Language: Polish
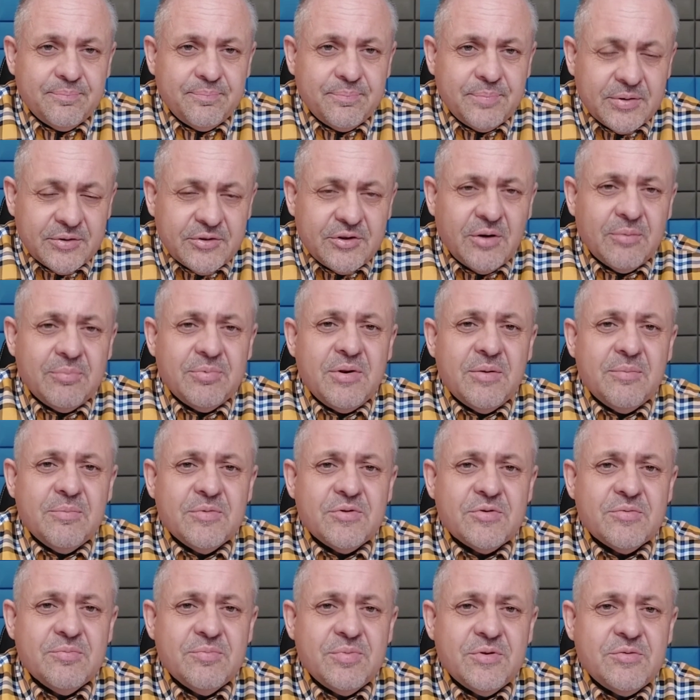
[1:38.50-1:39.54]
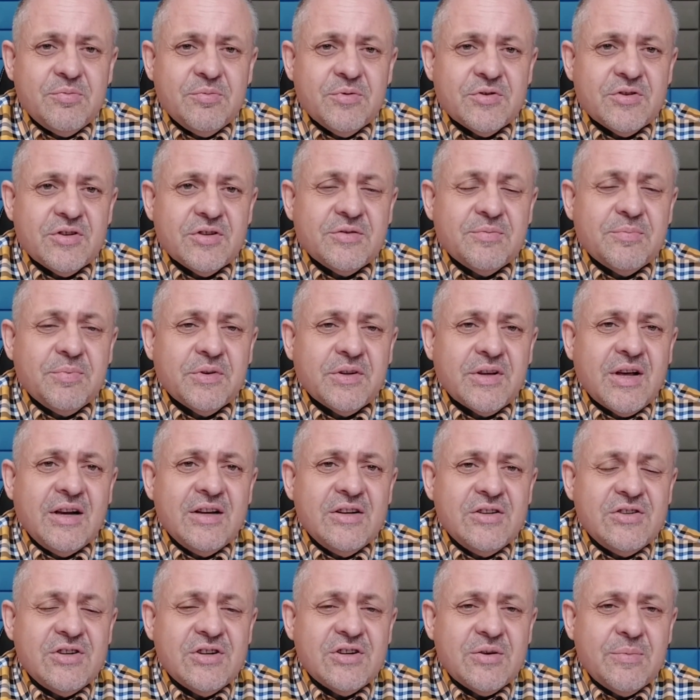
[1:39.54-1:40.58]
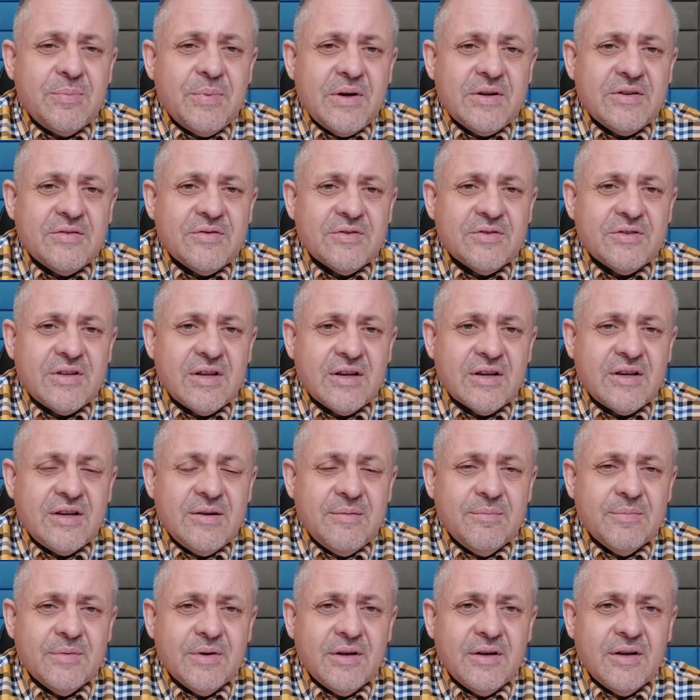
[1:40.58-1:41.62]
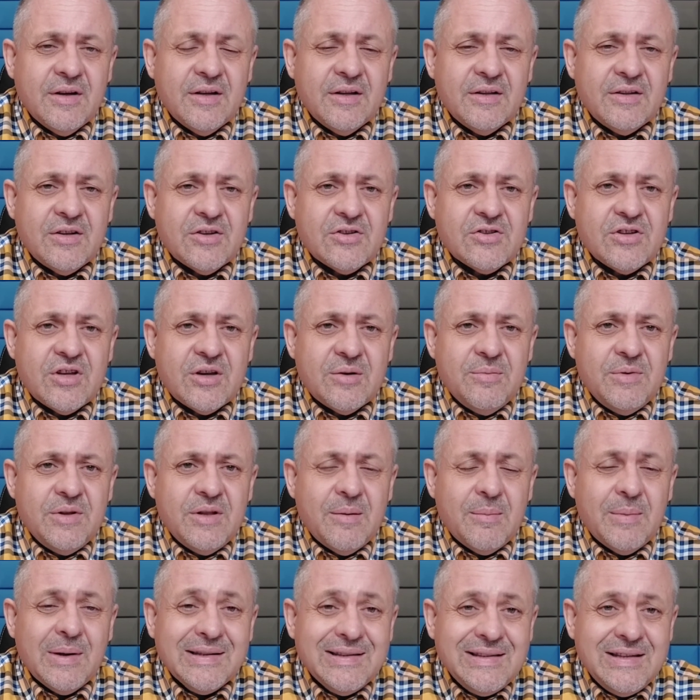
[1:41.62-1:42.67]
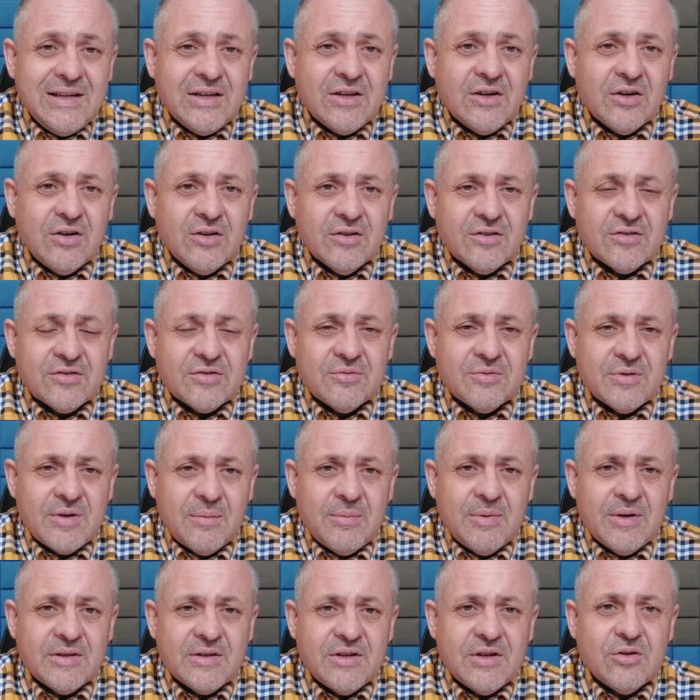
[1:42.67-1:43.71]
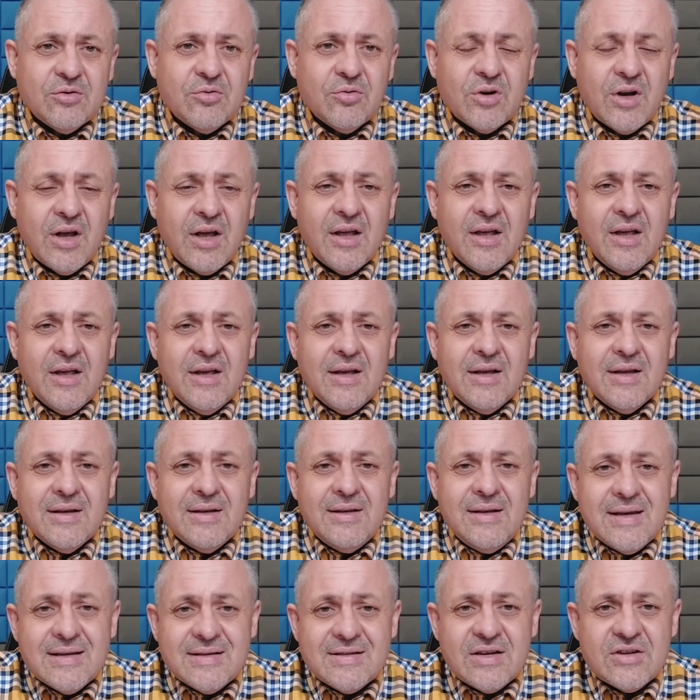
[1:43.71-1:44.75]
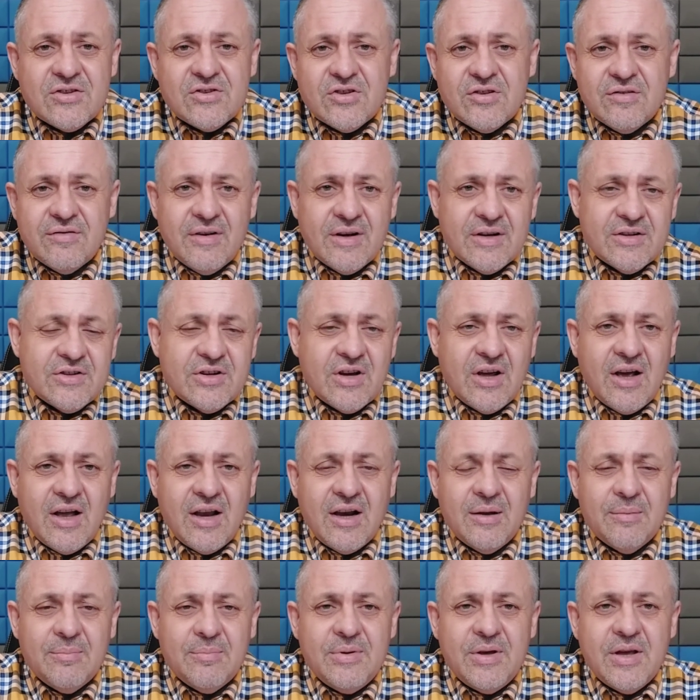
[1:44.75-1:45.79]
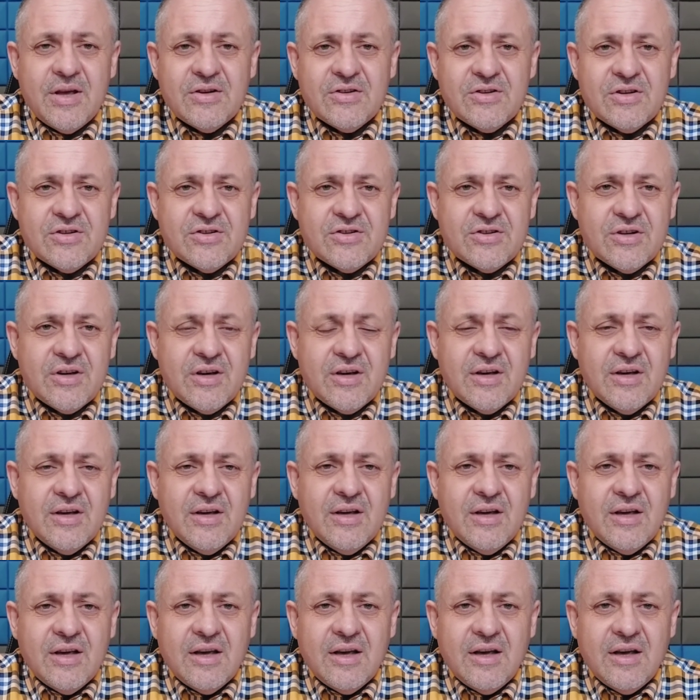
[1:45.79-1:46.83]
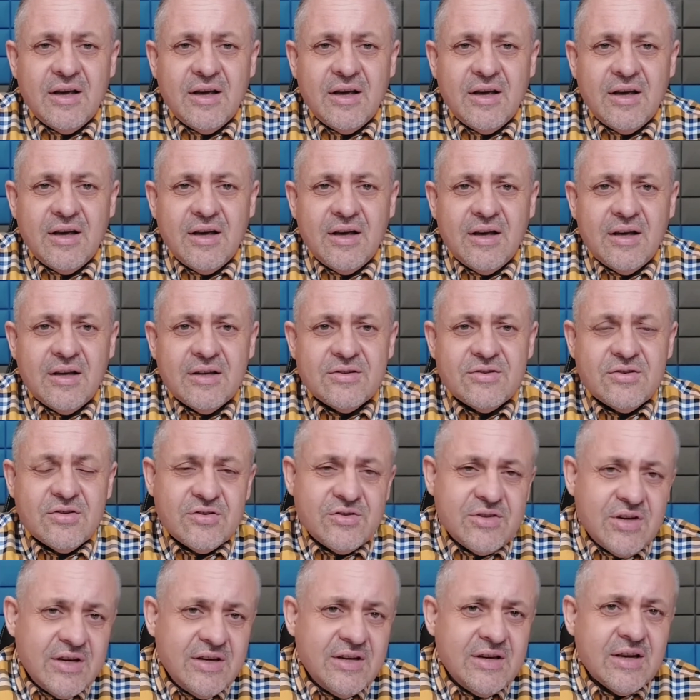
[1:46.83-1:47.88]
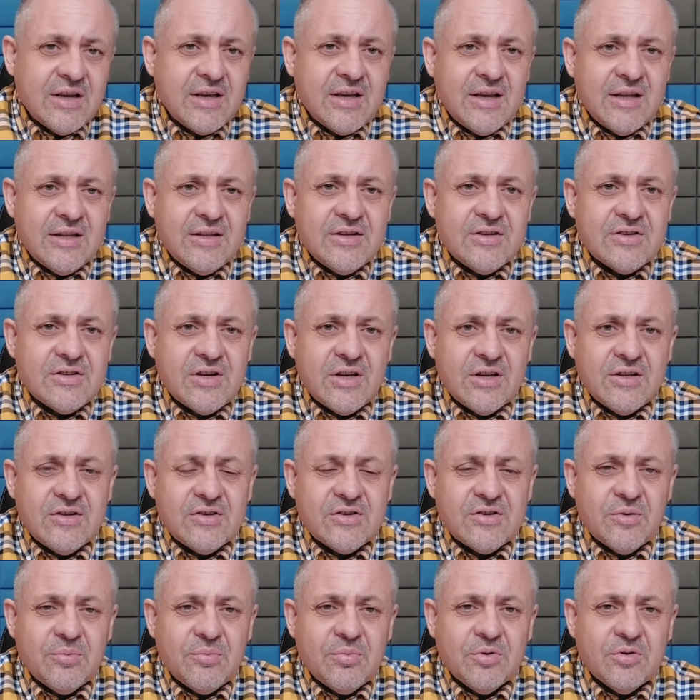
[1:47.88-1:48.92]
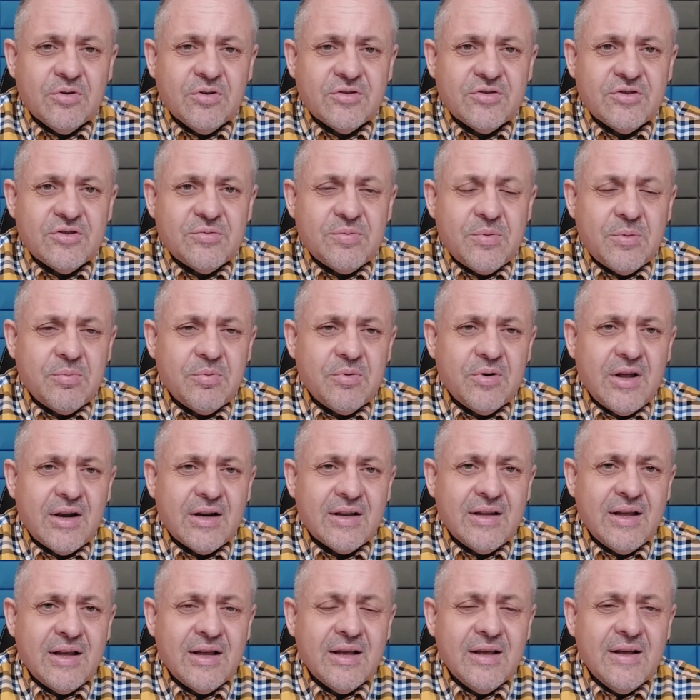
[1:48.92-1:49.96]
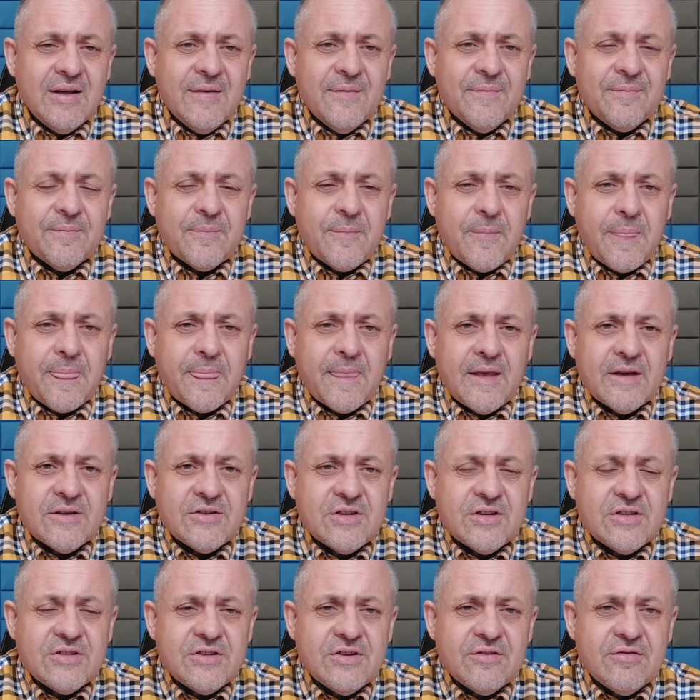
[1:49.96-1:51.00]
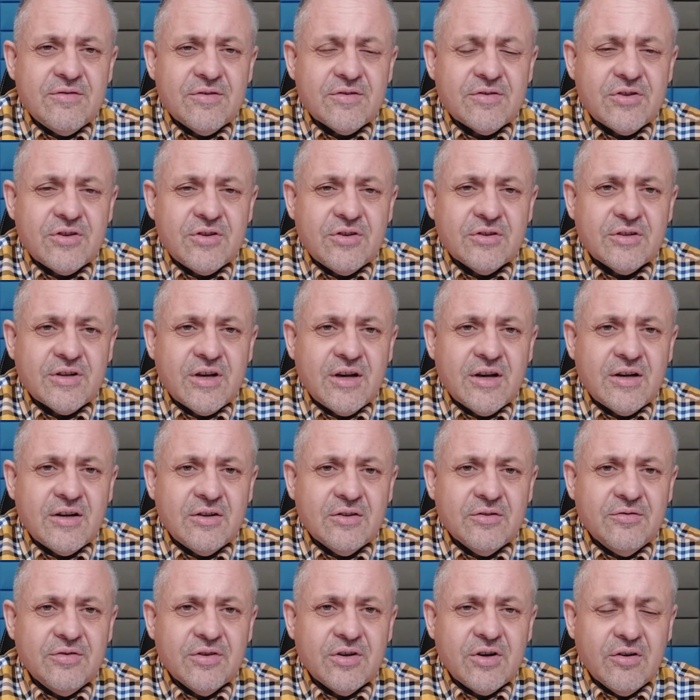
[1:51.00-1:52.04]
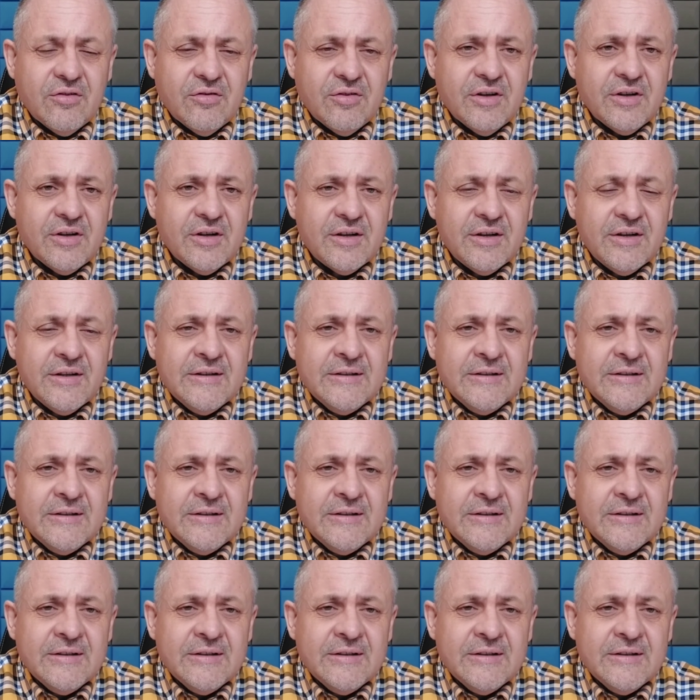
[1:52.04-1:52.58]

Podobnie być może spotkaliście się Państwo z takim e, też terminem Anticol. To są tabletki, które nie zaszywa się, ale bierze się e, codziennie. Kiedyś, kiedyś to było dosyć popularne mm, narzędzie w ośrodkach odwykowych.